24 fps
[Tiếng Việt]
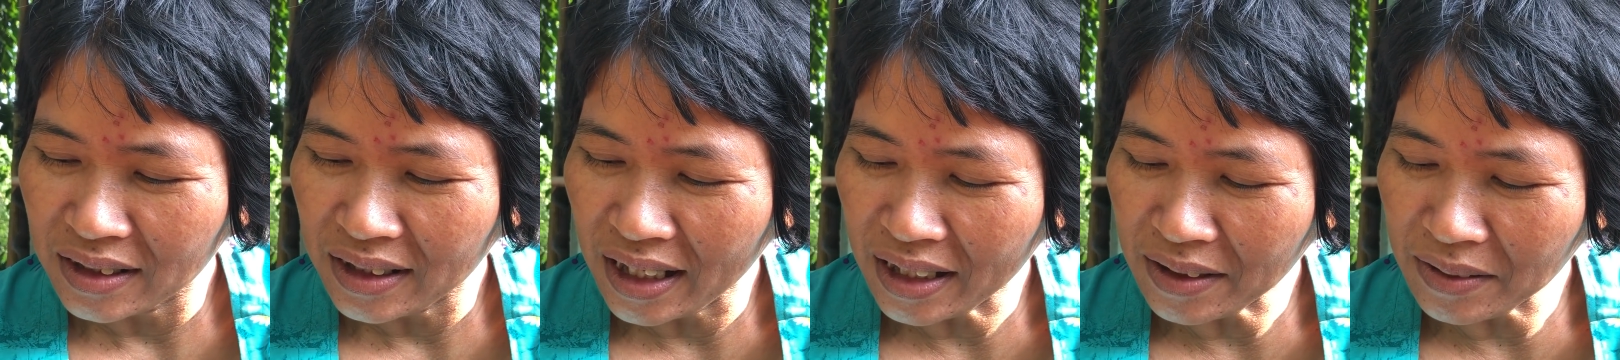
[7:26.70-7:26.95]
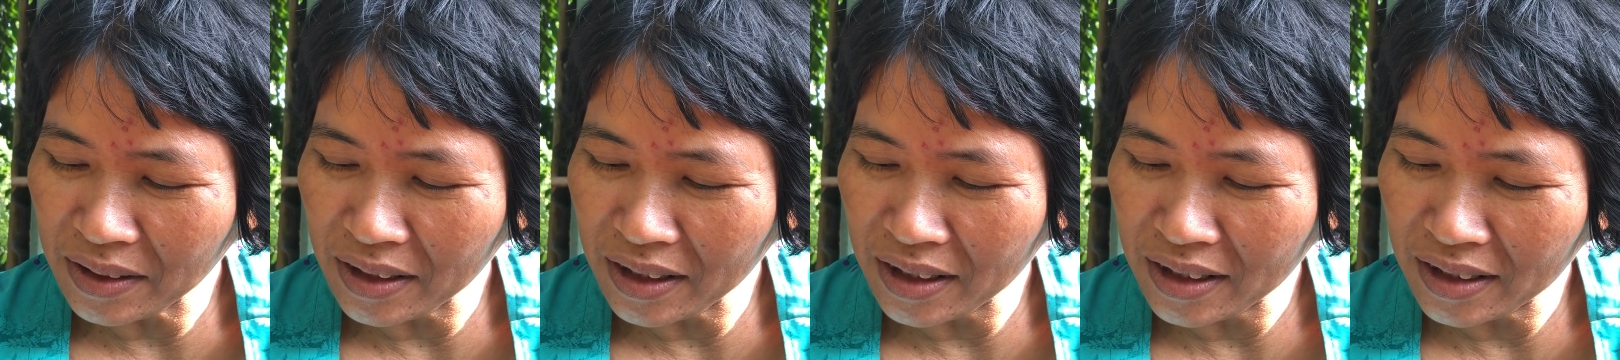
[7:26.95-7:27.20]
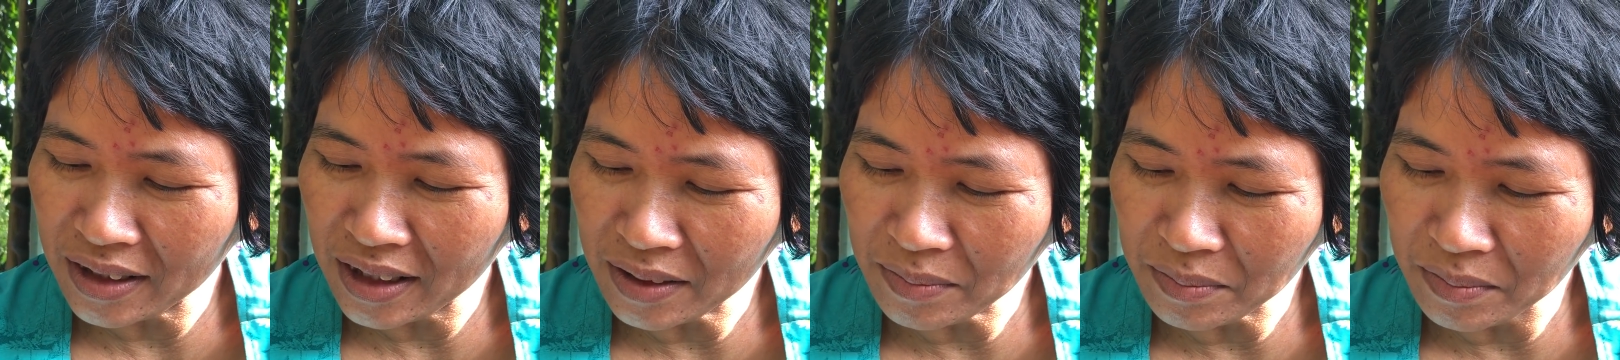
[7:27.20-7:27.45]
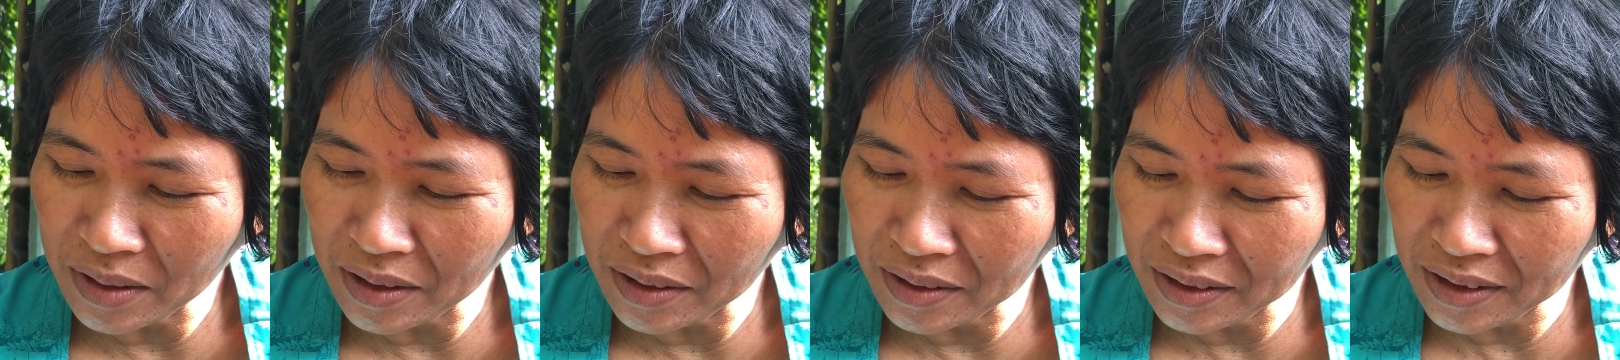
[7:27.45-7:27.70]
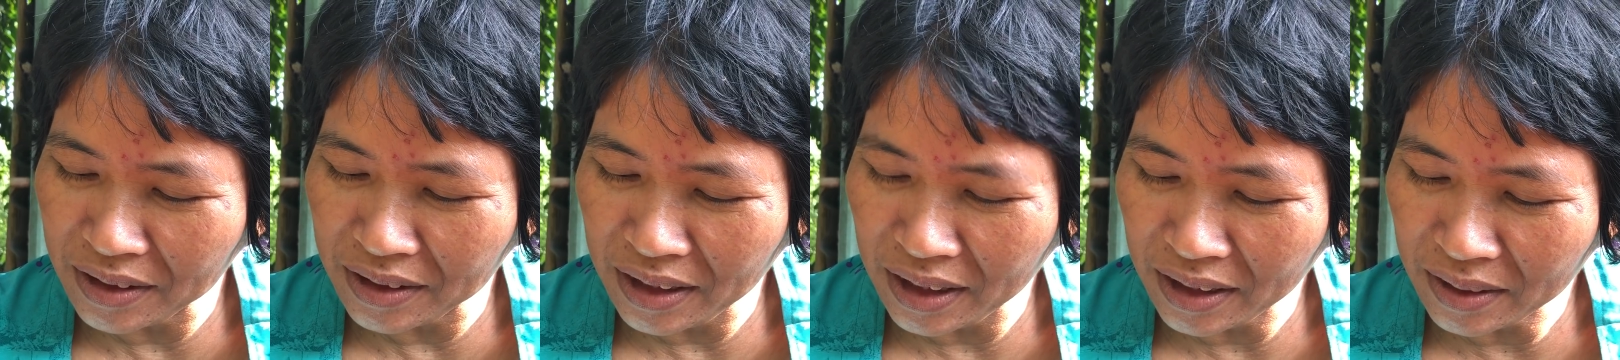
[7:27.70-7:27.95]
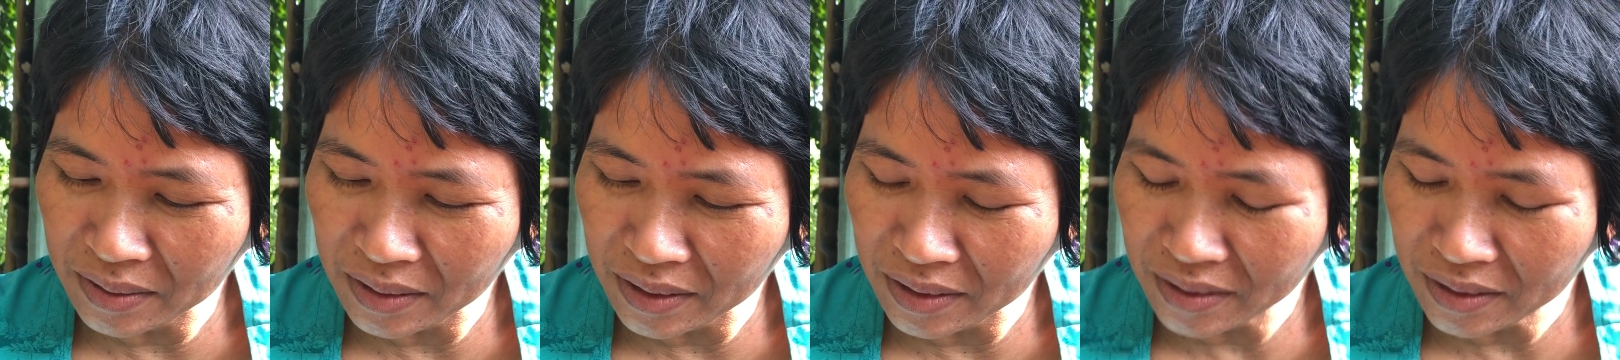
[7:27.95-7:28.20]
tháng tháng mười
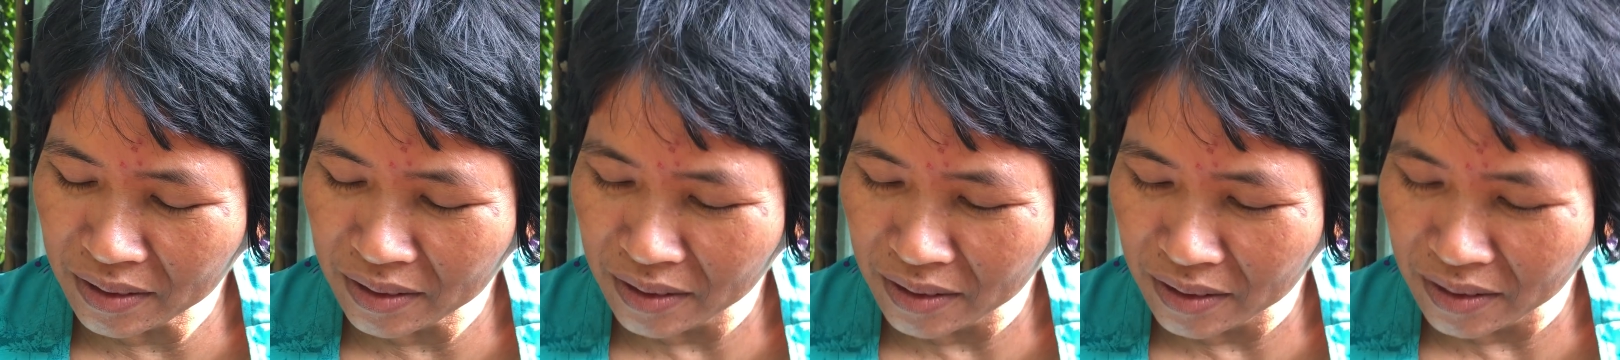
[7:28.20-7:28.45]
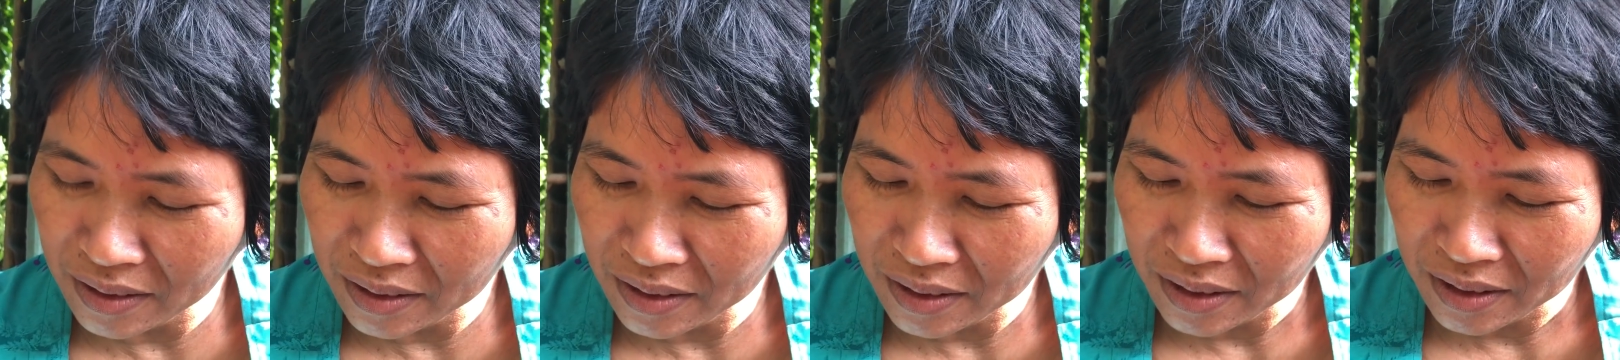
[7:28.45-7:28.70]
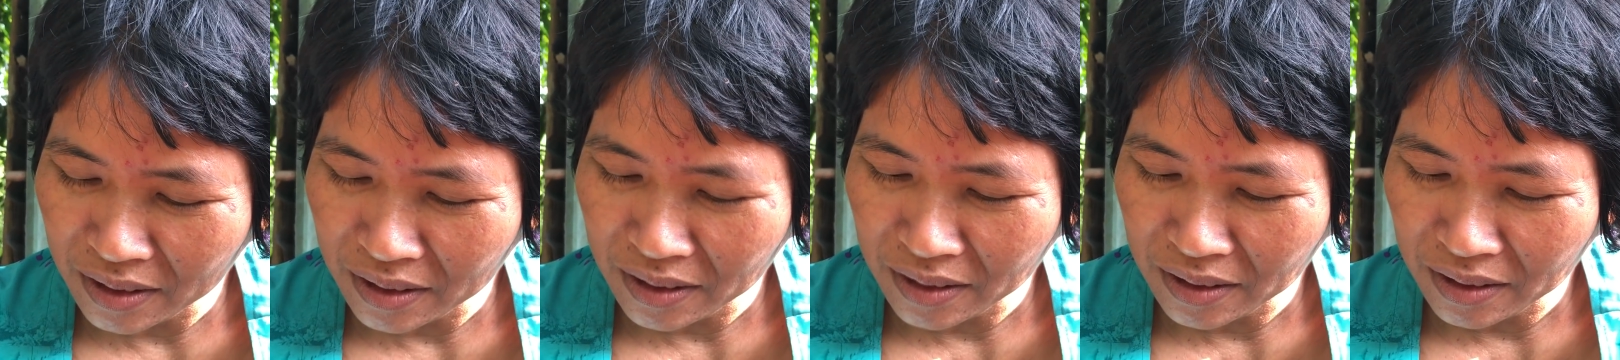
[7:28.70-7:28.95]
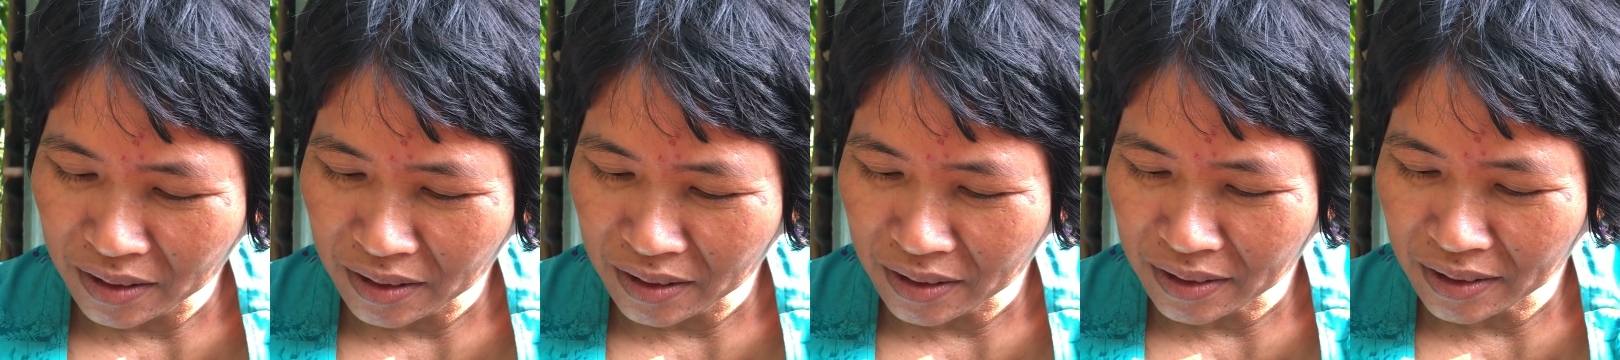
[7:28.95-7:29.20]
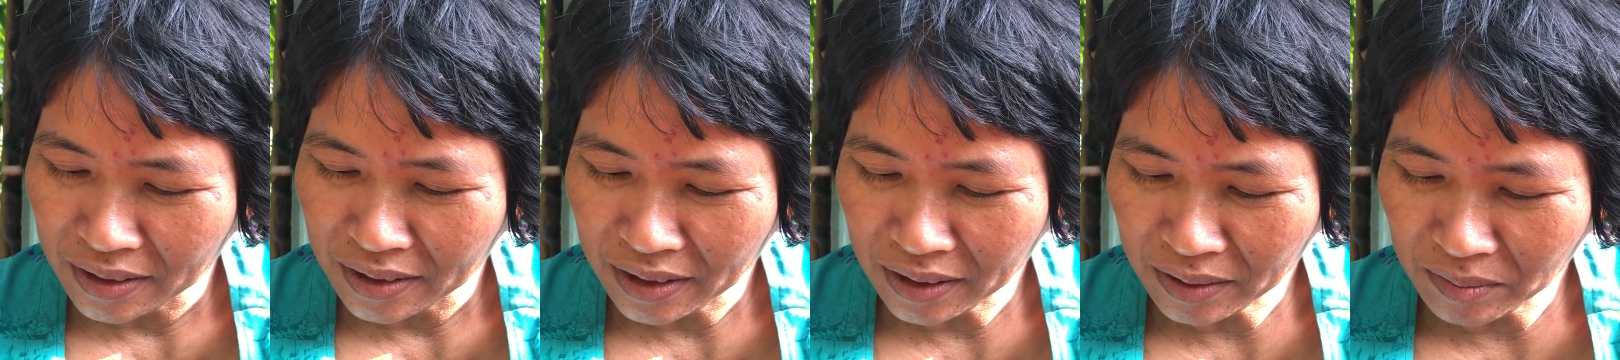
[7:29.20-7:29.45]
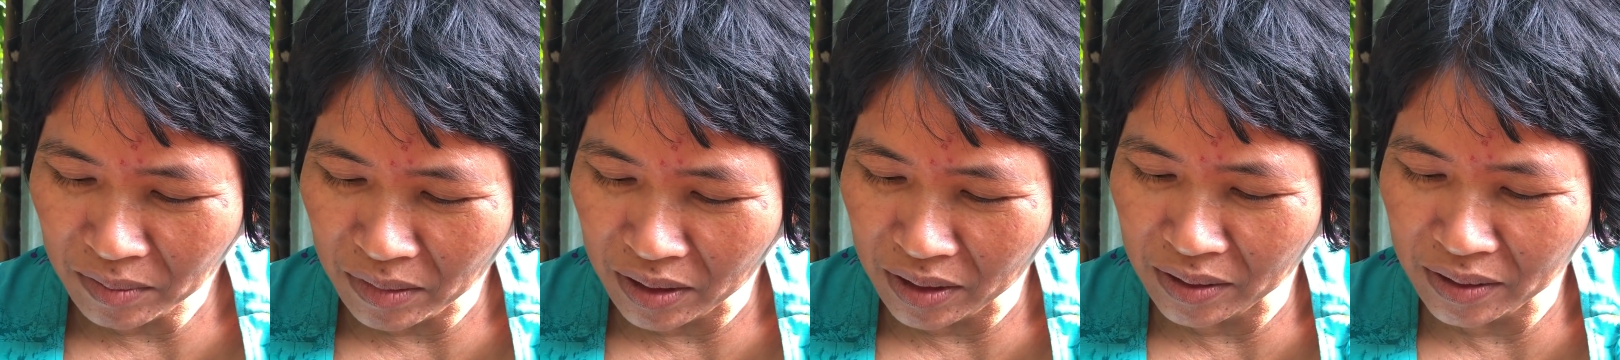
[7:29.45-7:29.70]
tháng
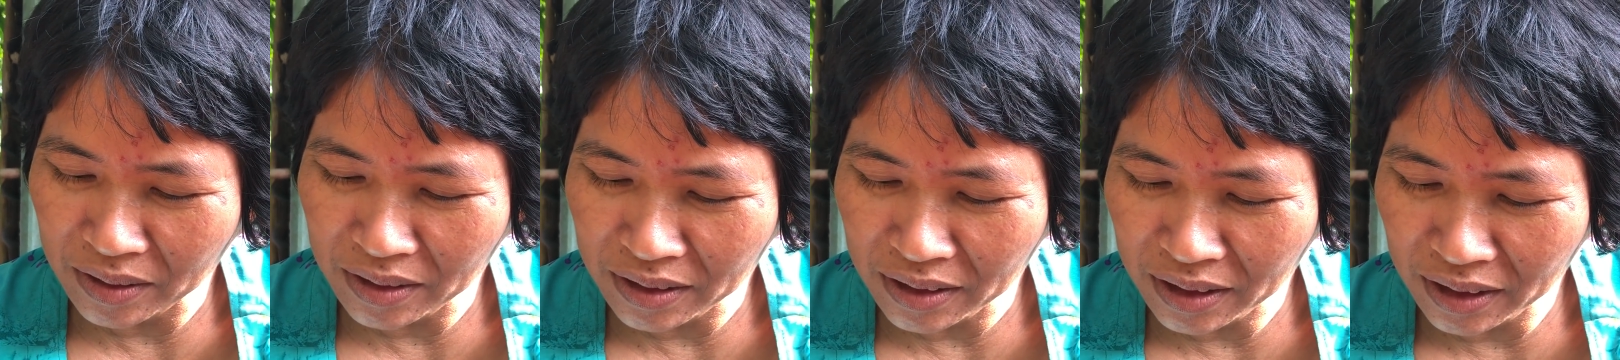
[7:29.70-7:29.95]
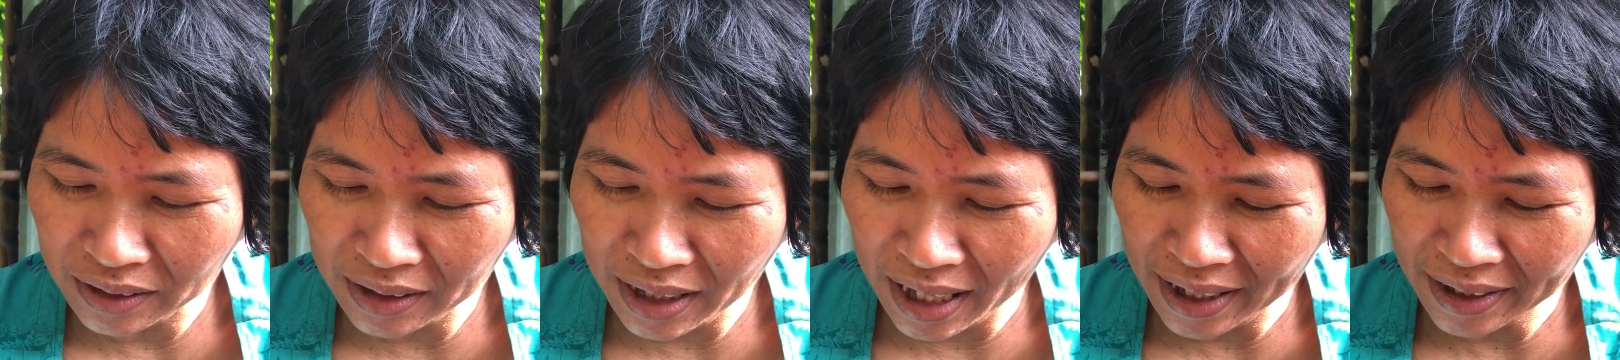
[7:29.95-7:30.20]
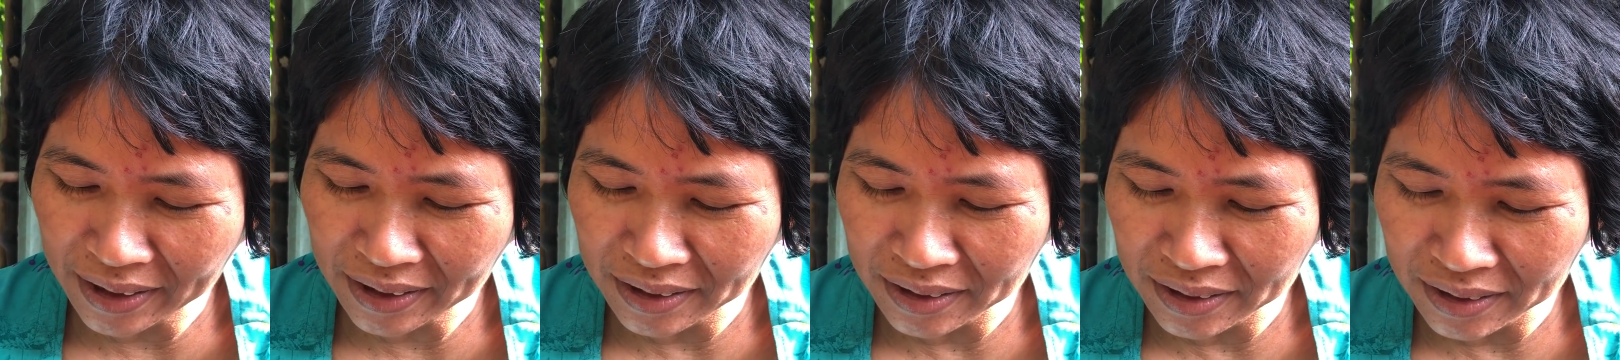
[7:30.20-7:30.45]
tháng mười chưa ta?